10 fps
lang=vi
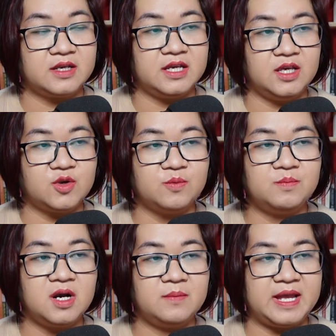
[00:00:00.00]
Kỳ
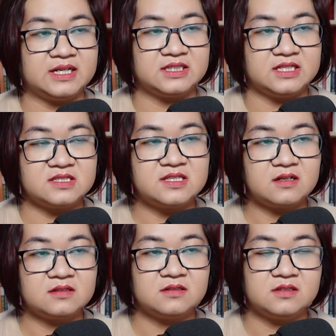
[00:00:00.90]
cũng mơ màng tỉnh
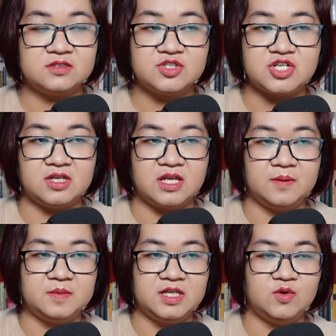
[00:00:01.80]
giấc, chỉ
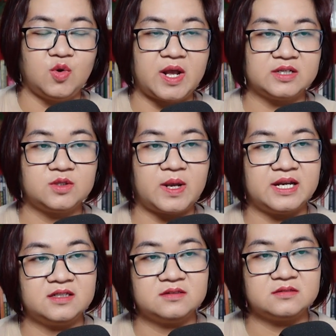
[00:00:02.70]
kịp nhìn loáng
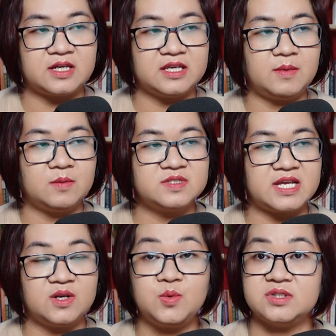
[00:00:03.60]
thoáng thấy bóng
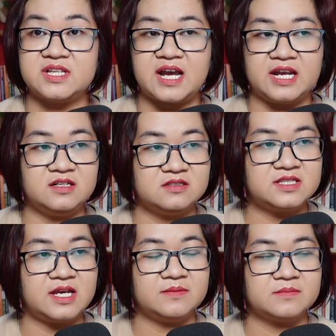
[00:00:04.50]
dáng của Thái đứng
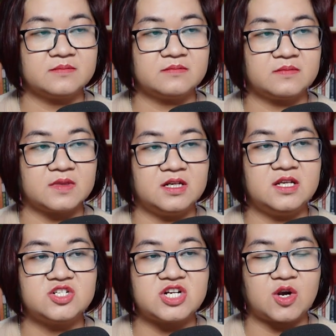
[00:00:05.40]
dậy,
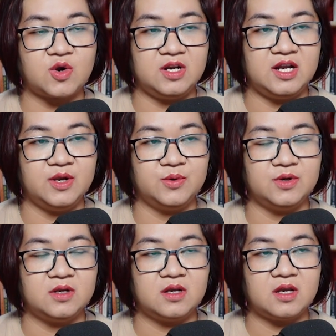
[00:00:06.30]
đi ra khỏi lều.
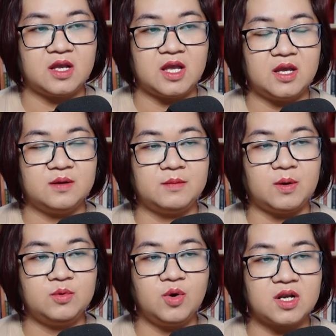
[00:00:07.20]

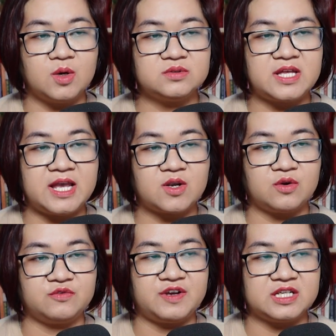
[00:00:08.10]
Bóng của cậu ta
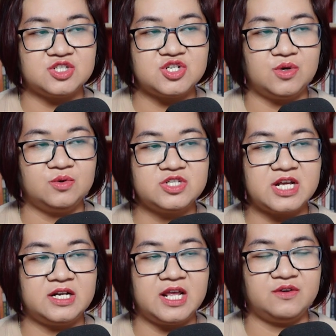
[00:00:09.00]
còn phản chiếu
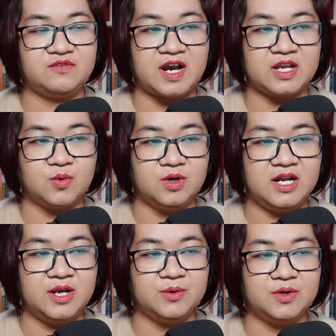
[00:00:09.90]
trên nền vải của
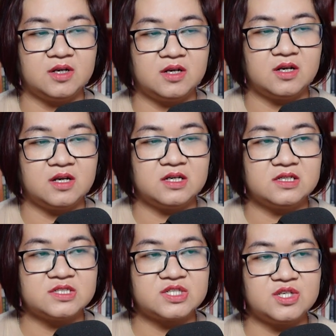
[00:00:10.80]
lều,
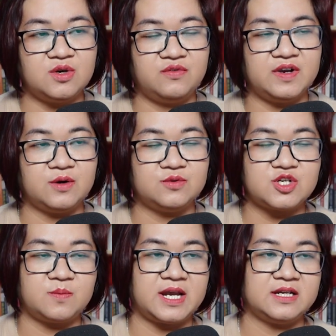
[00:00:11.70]
siêu vẹo
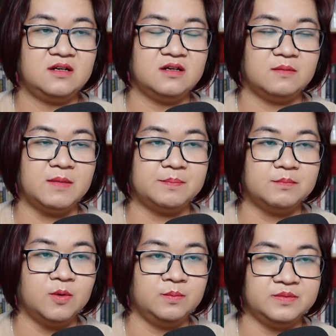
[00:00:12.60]
trong ánh lửa bập
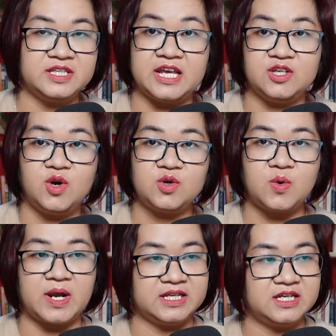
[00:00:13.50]
bùng nhảy nhót
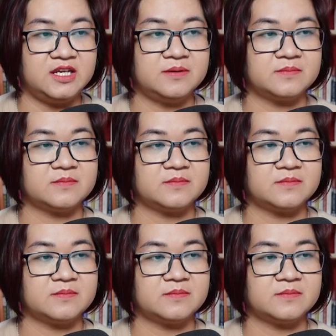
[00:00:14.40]
ngoài kia.